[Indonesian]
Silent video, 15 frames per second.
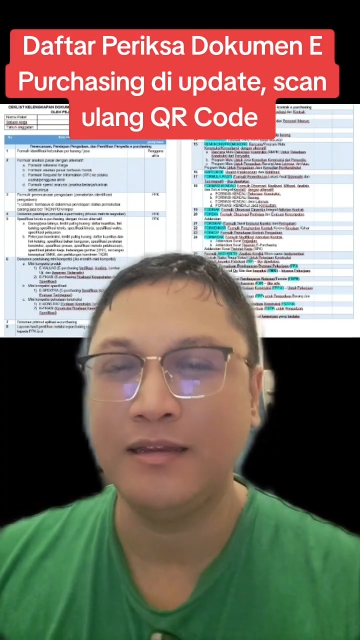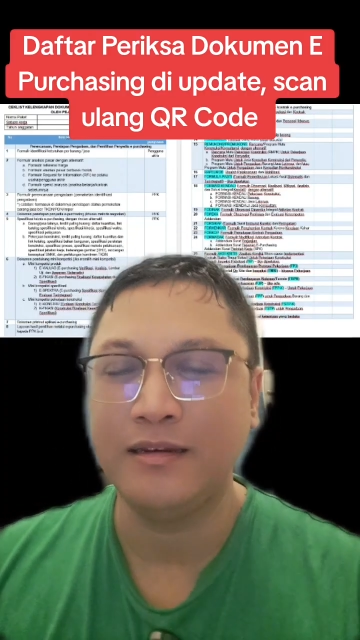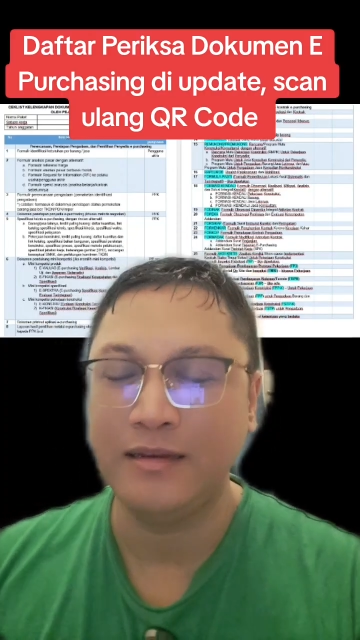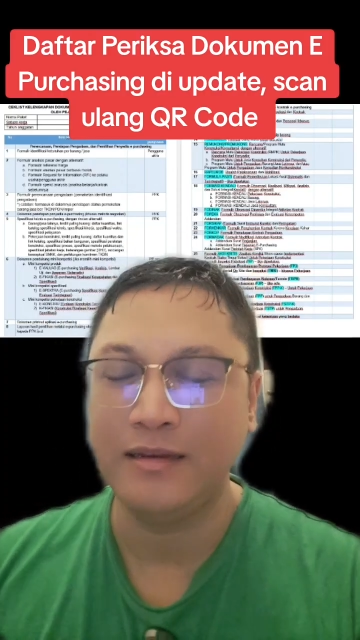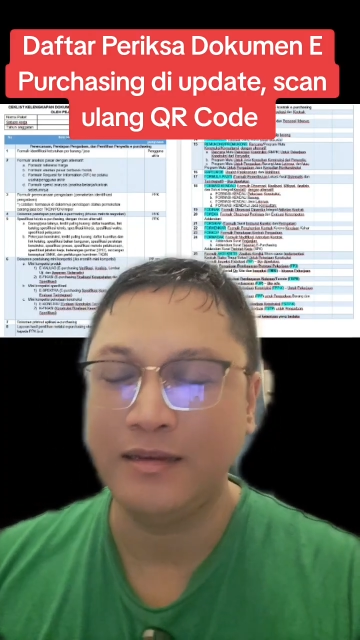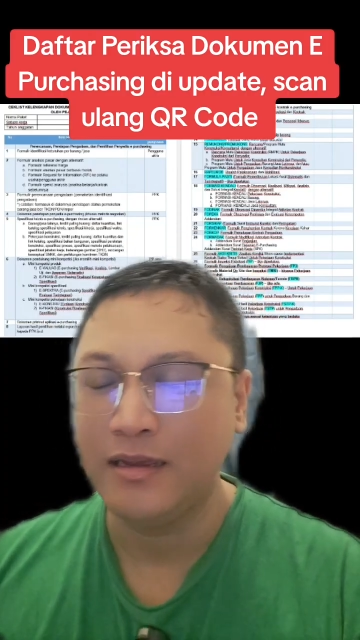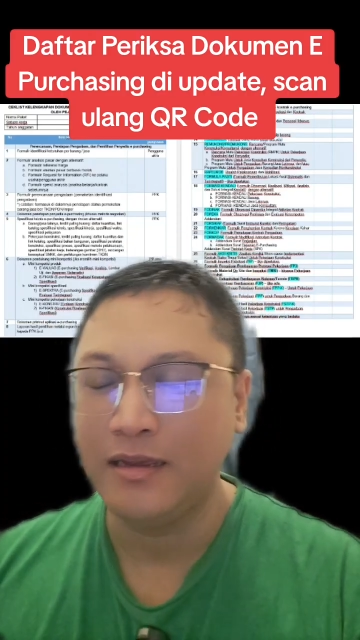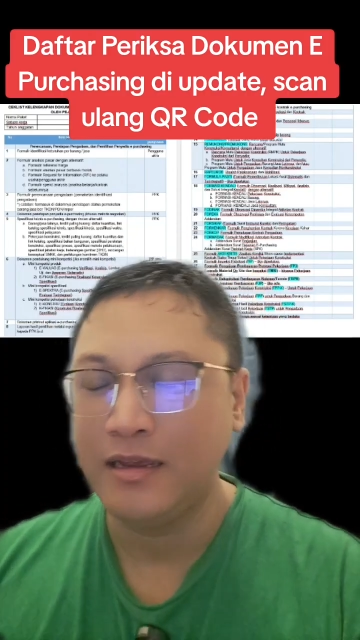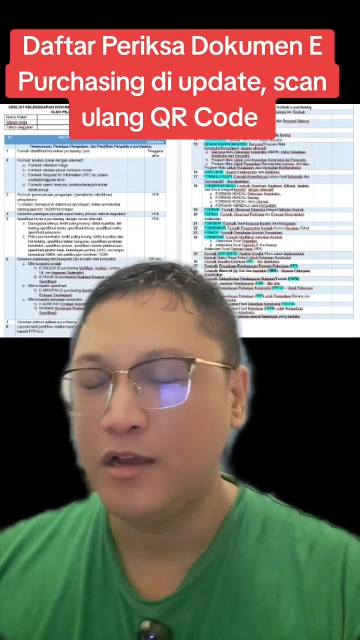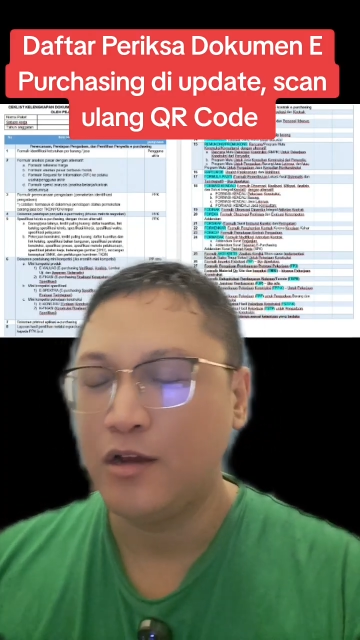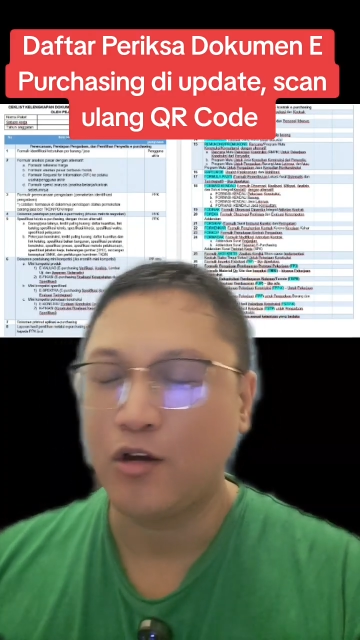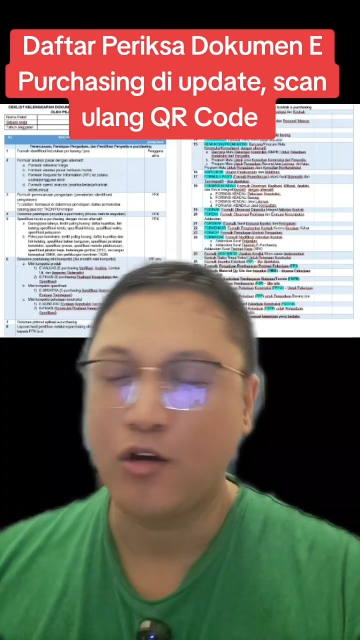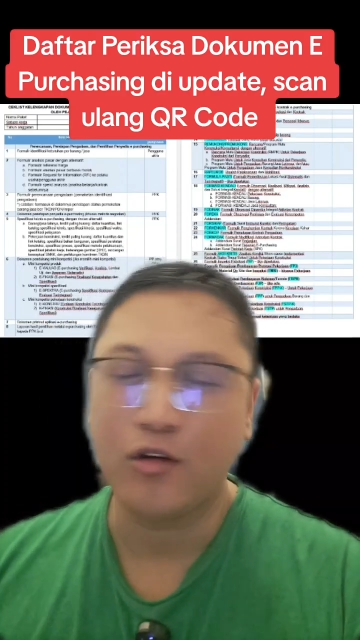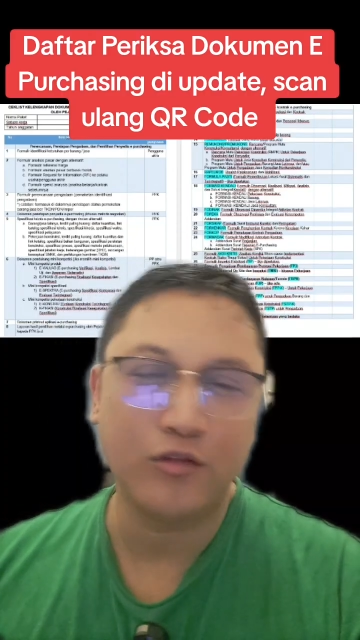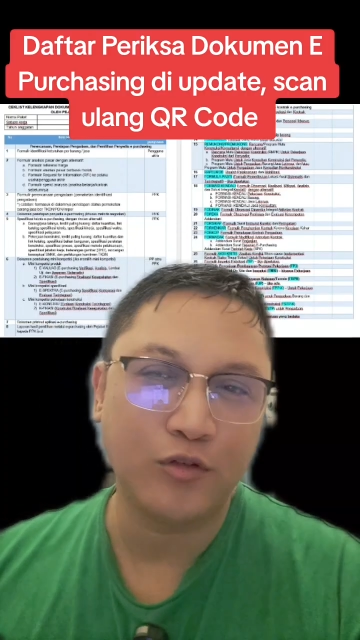Jadi
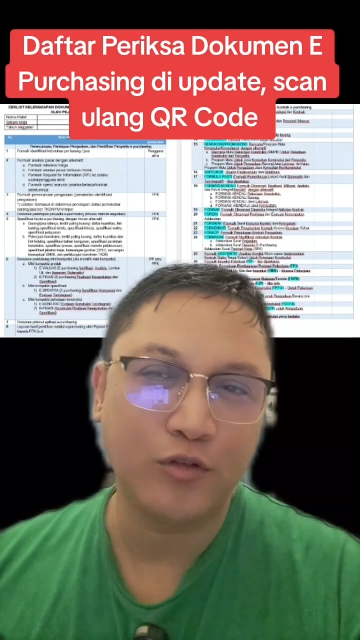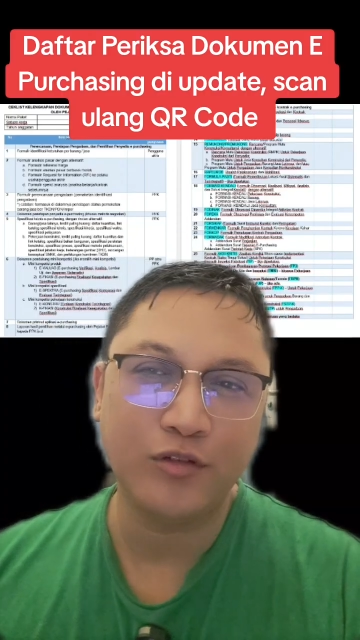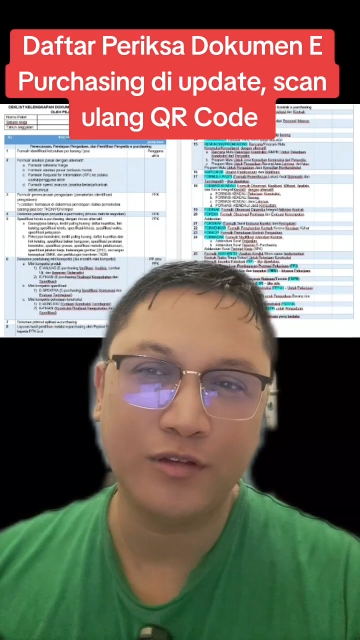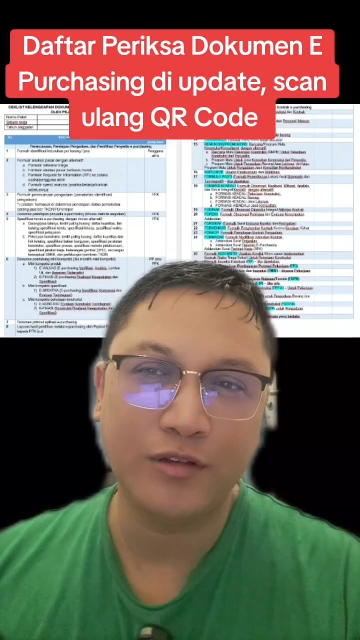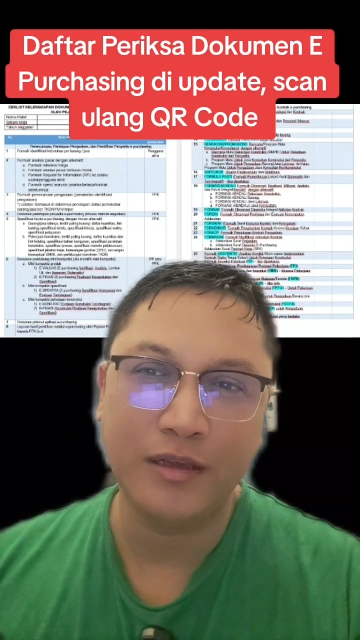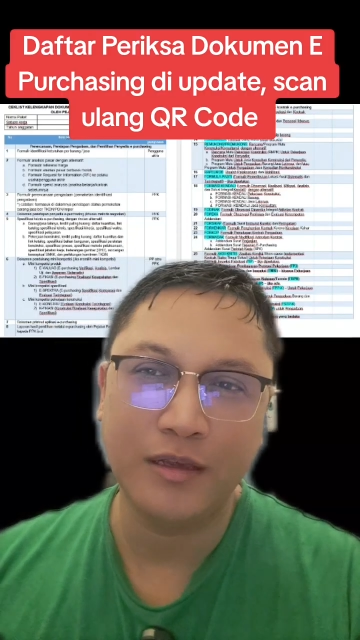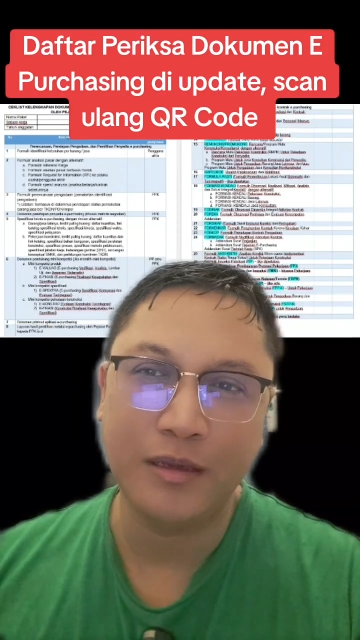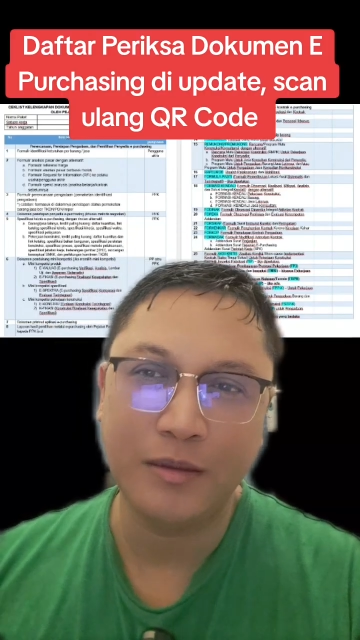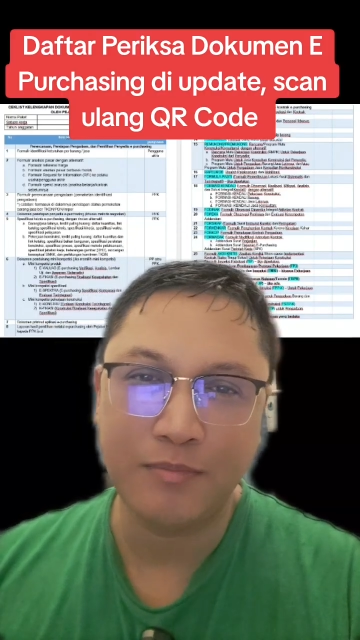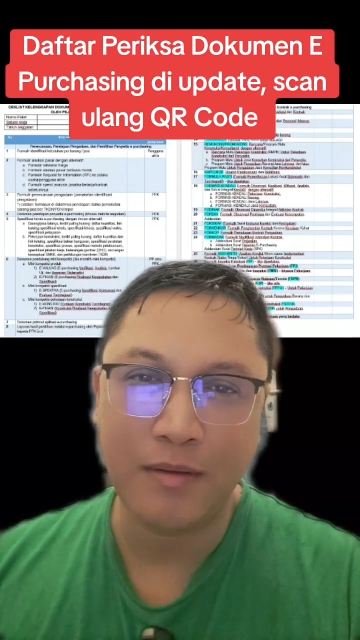konstruksi